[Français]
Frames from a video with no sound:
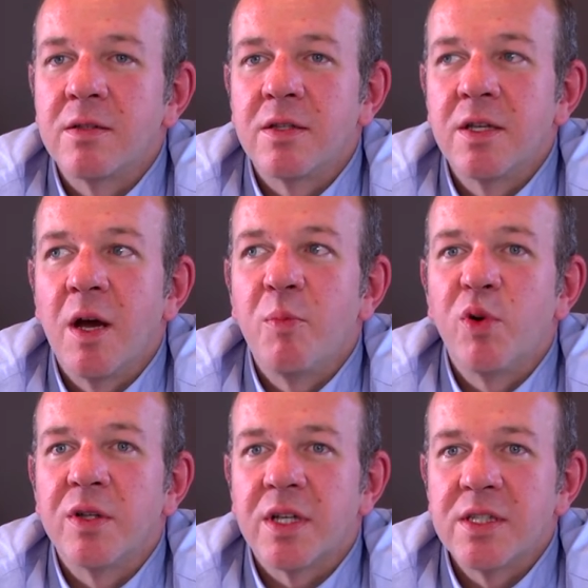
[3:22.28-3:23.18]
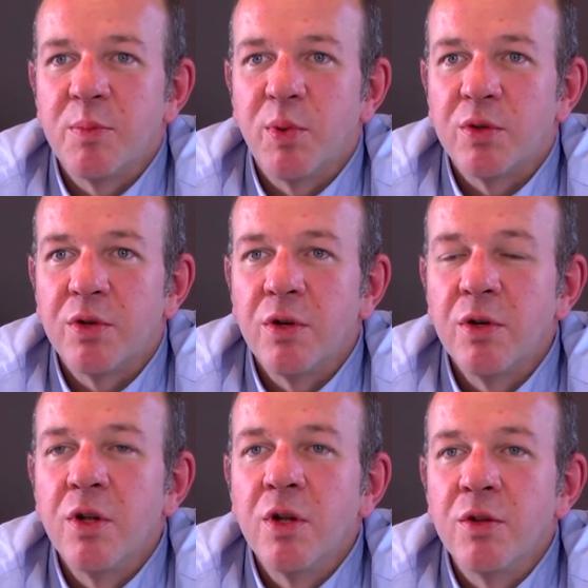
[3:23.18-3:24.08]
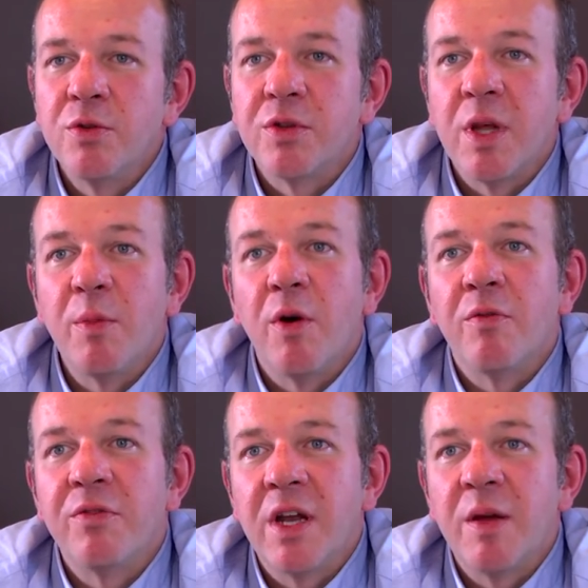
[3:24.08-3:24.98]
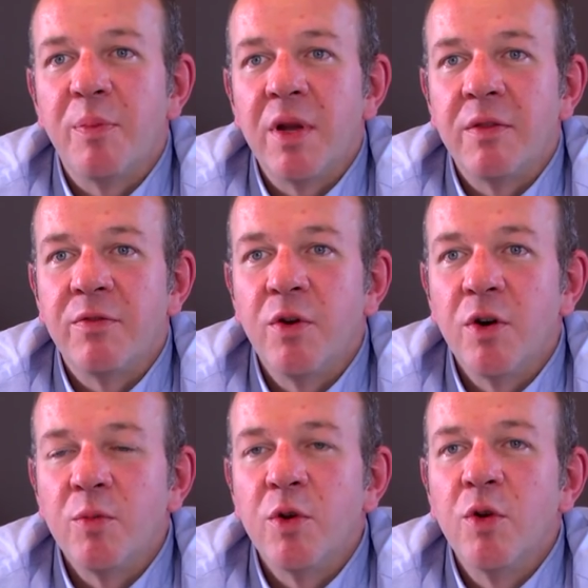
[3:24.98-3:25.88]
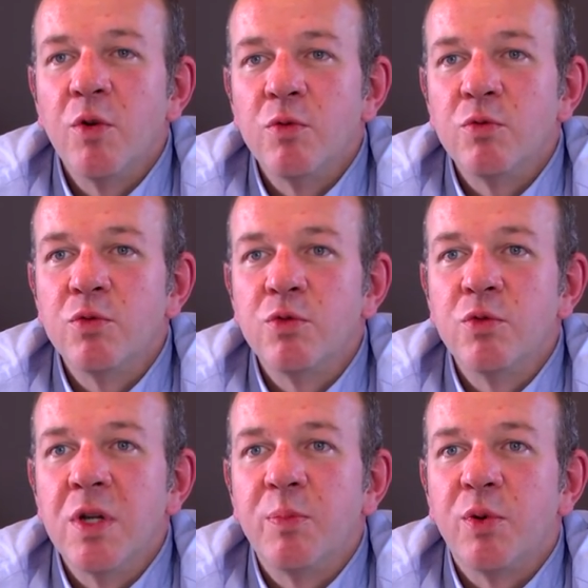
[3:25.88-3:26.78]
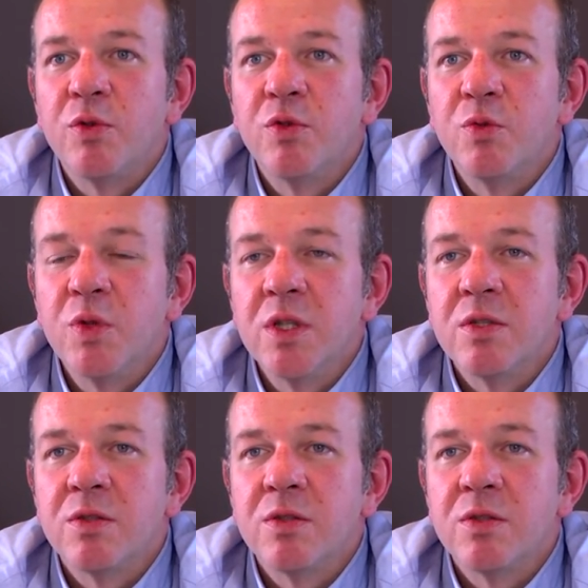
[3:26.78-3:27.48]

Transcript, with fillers: qui est un point très important, notamment via la plateforme où tous les produits